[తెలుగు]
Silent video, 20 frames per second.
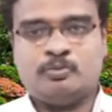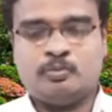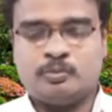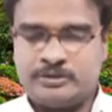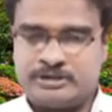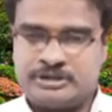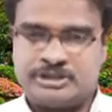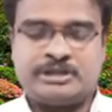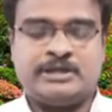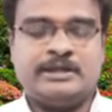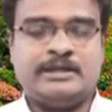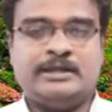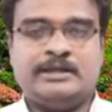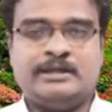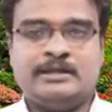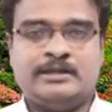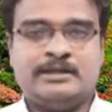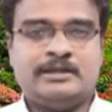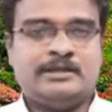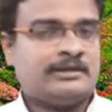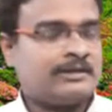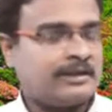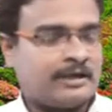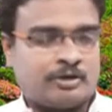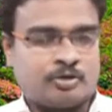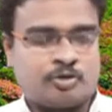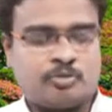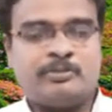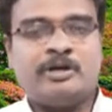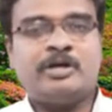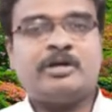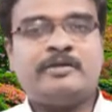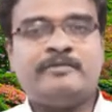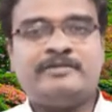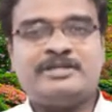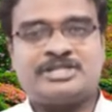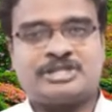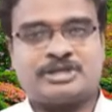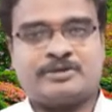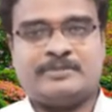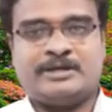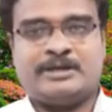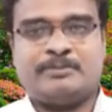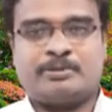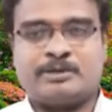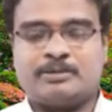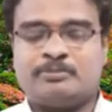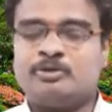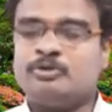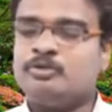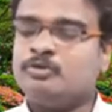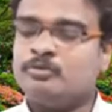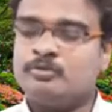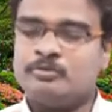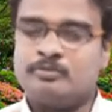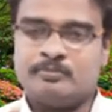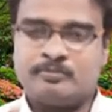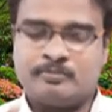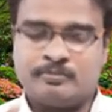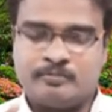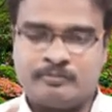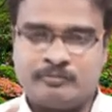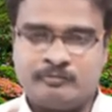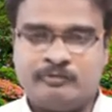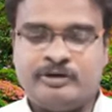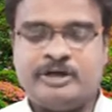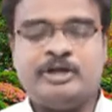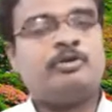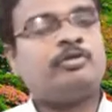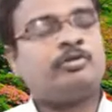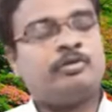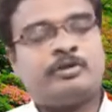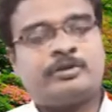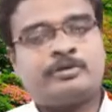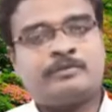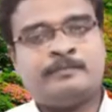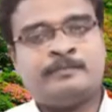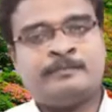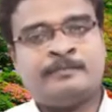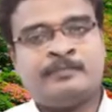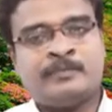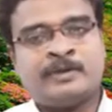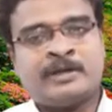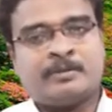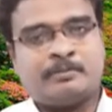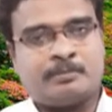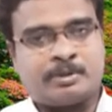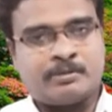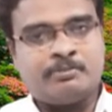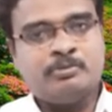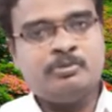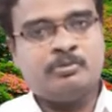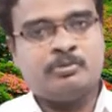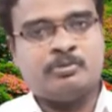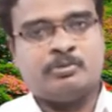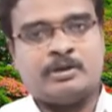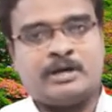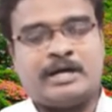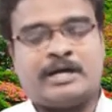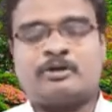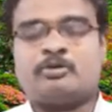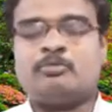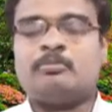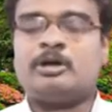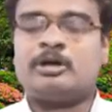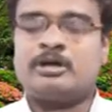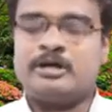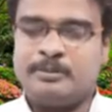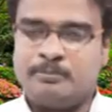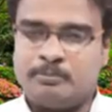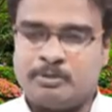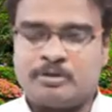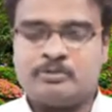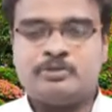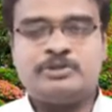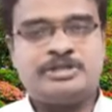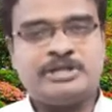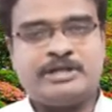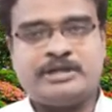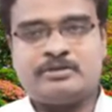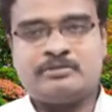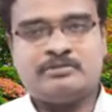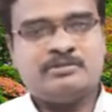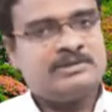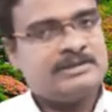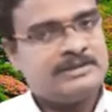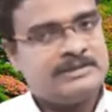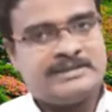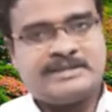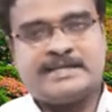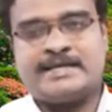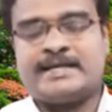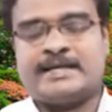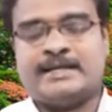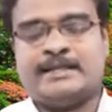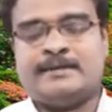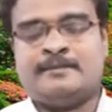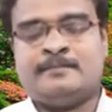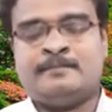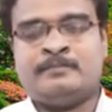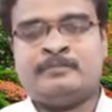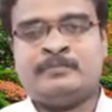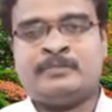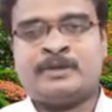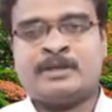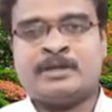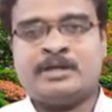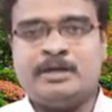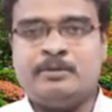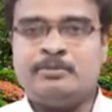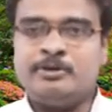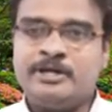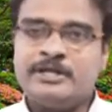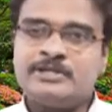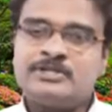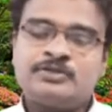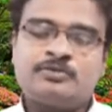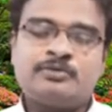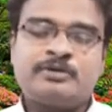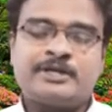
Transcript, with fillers: వచ్చి తన కుమారుడి విషయమై ప్రభును వేడుకోవటం ప్రభువు ఆ కుమారుడిని బాగు చేయటం జరిగింది ఇప్పుడు